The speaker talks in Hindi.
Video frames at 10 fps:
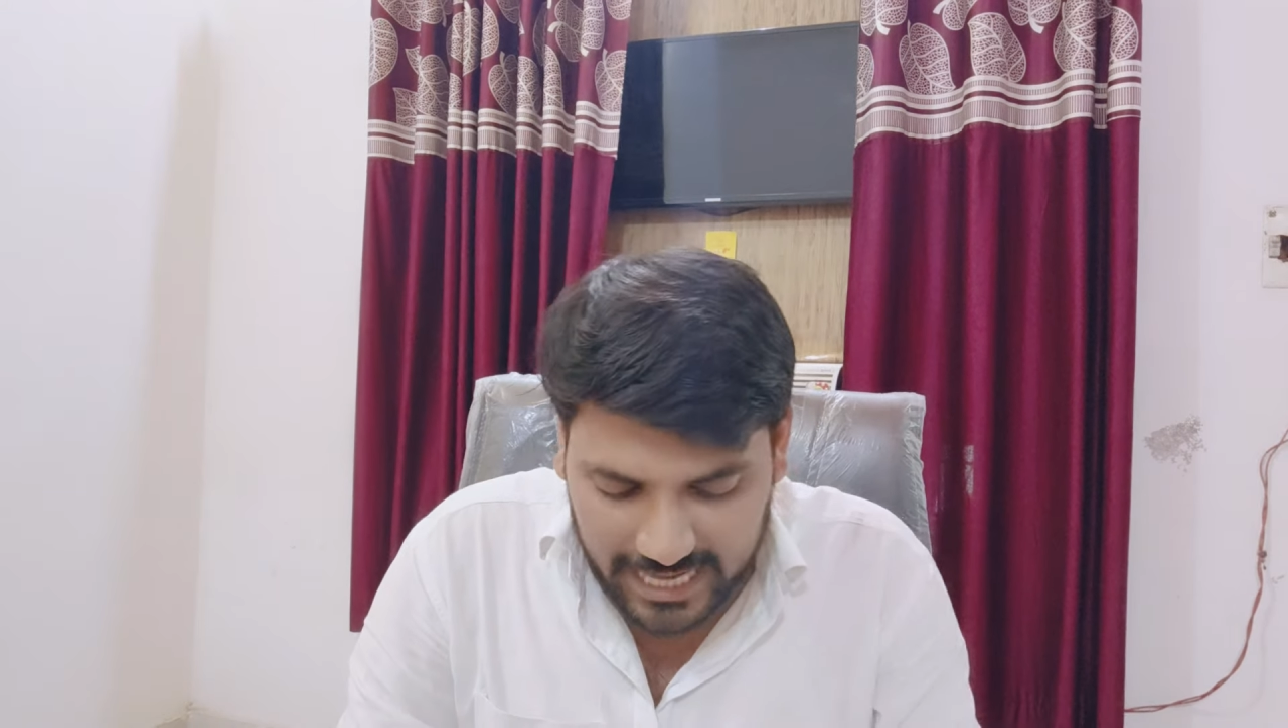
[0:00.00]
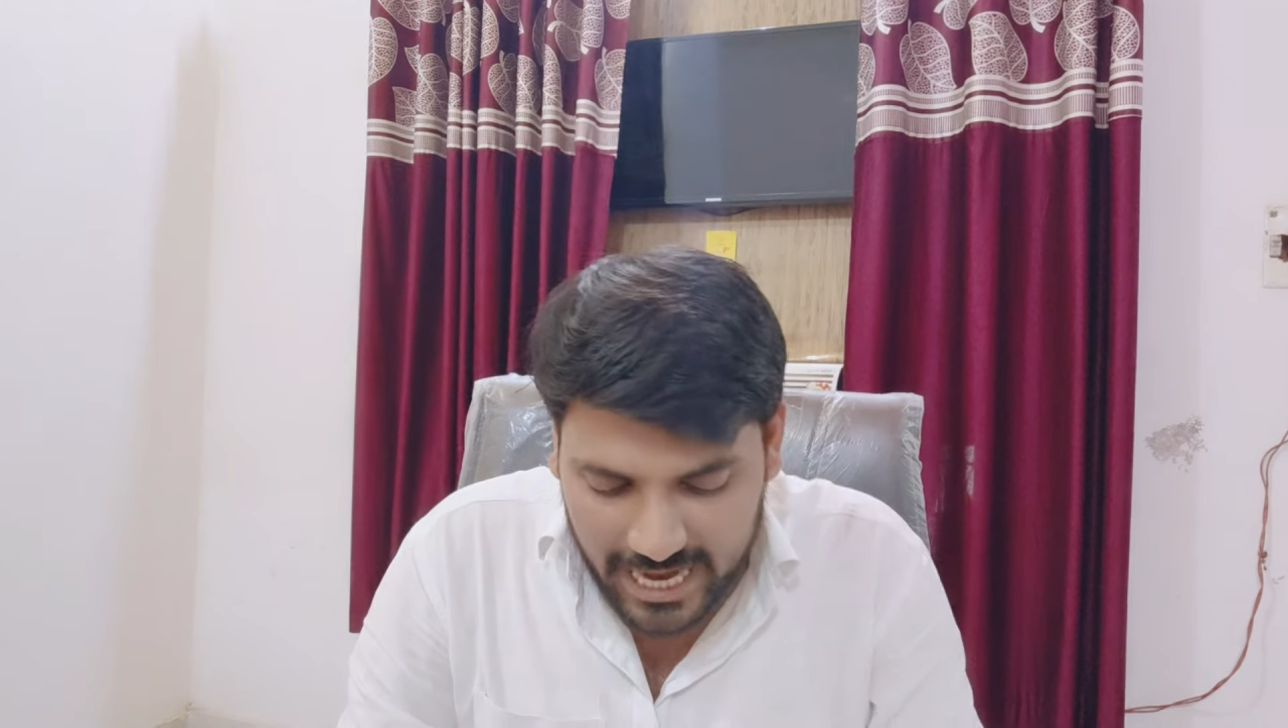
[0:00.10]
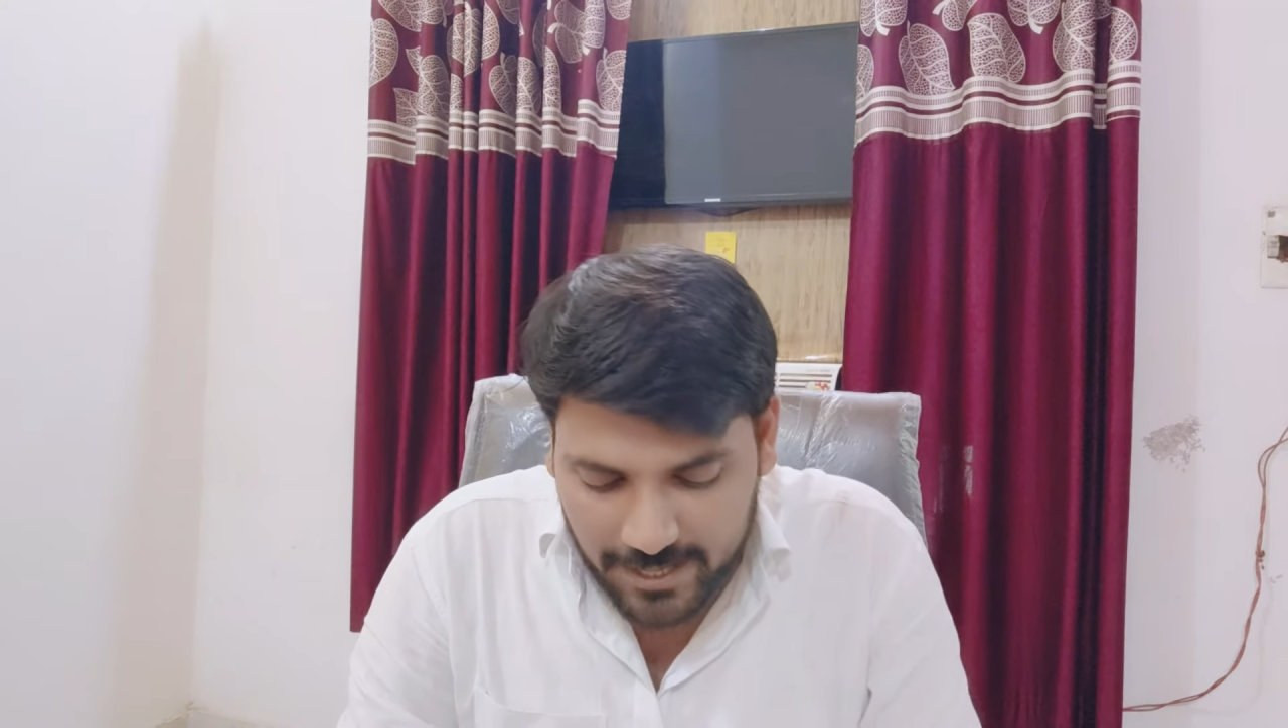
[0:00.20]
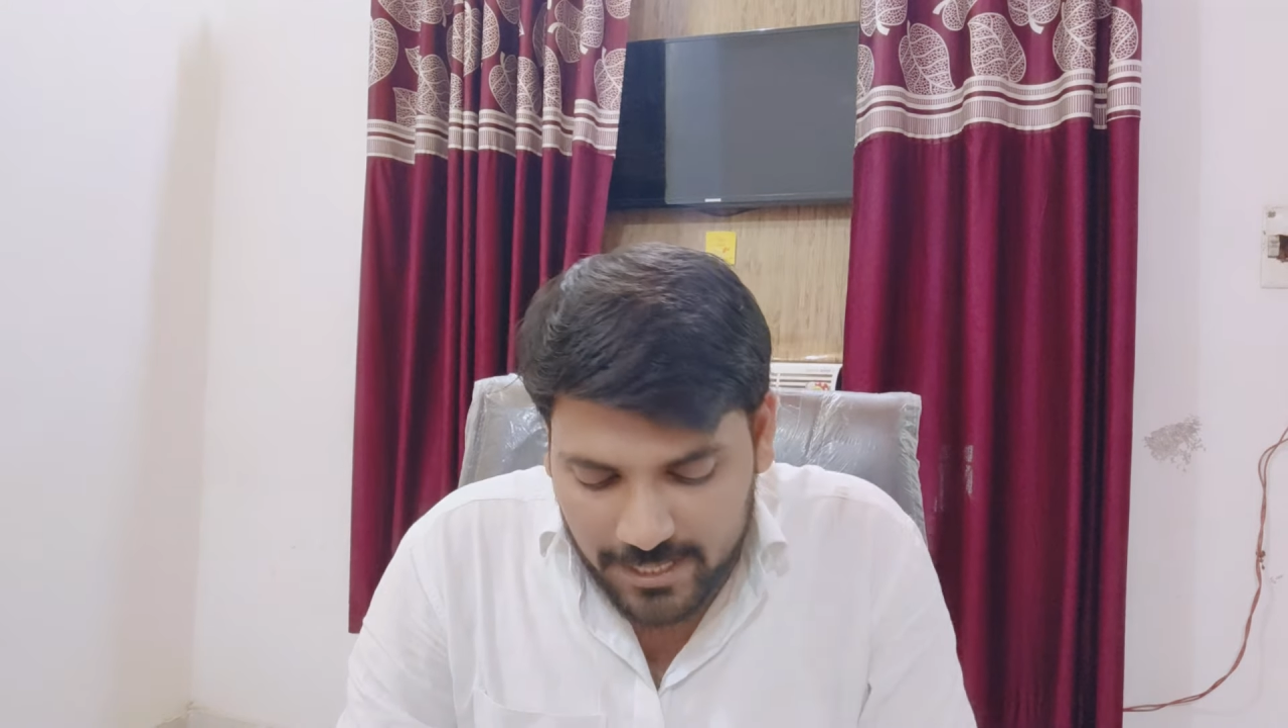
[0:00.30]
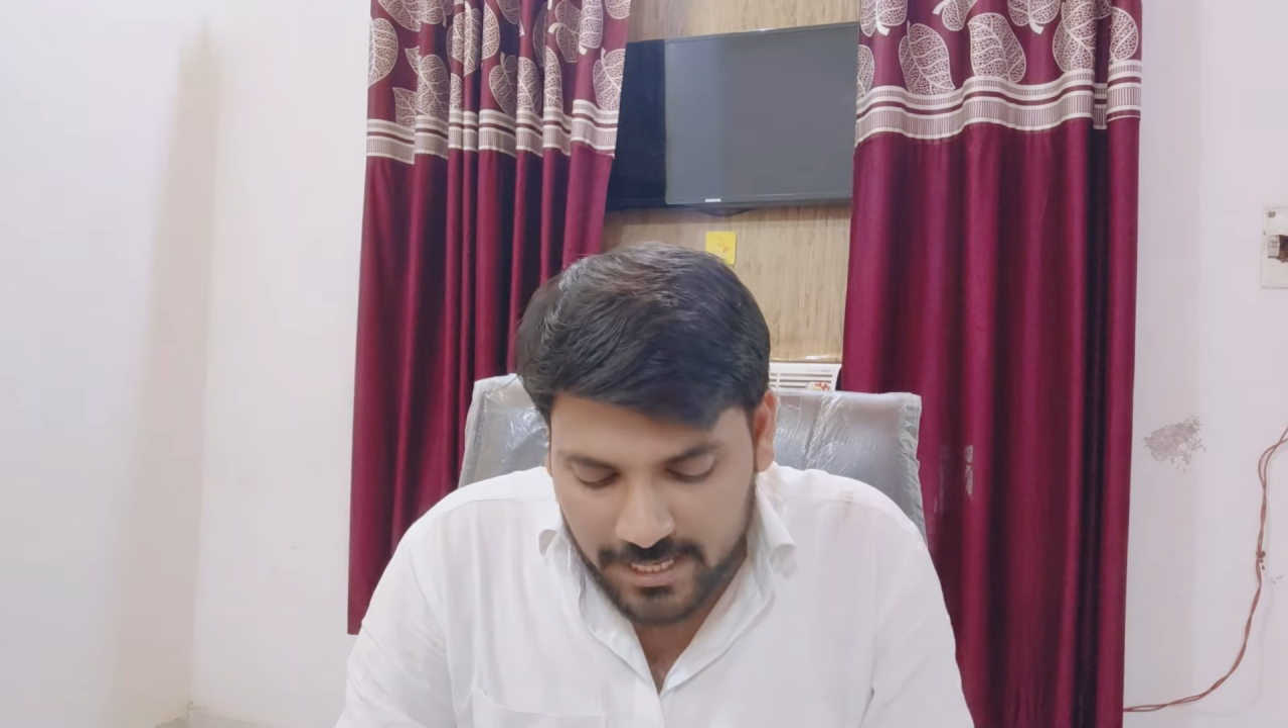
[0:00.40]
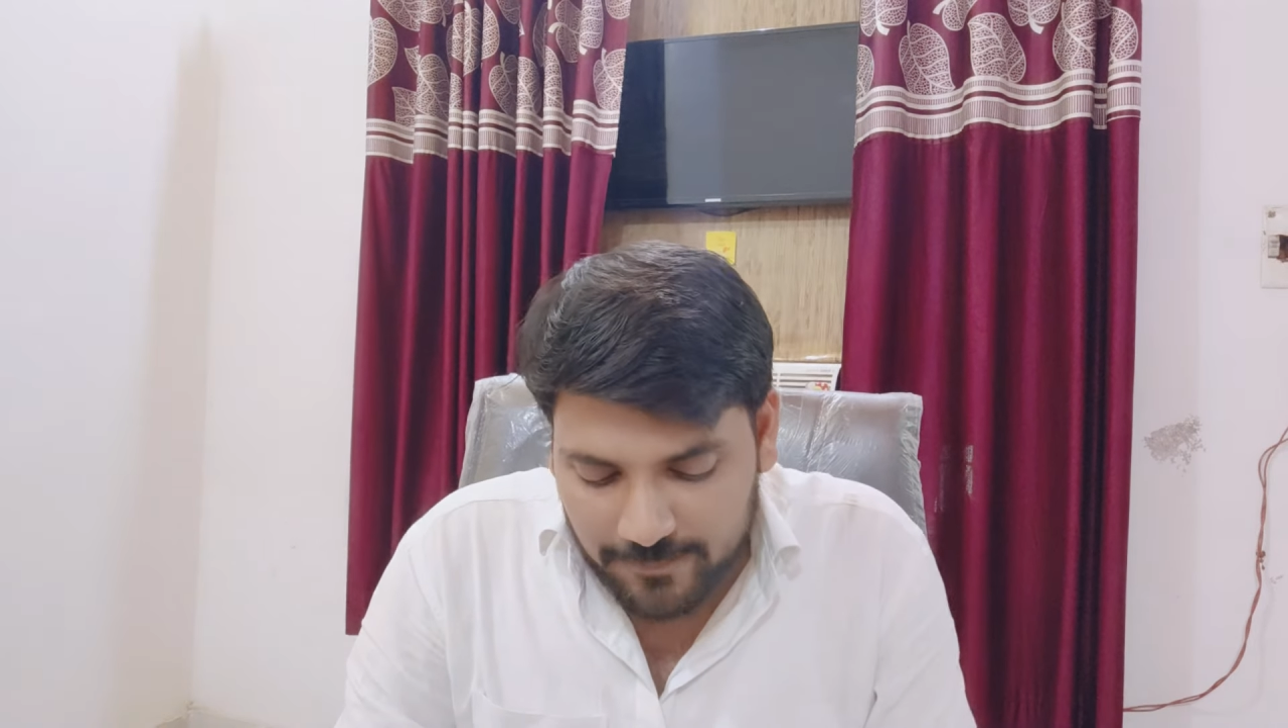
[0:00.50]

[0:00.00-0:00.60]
रहा है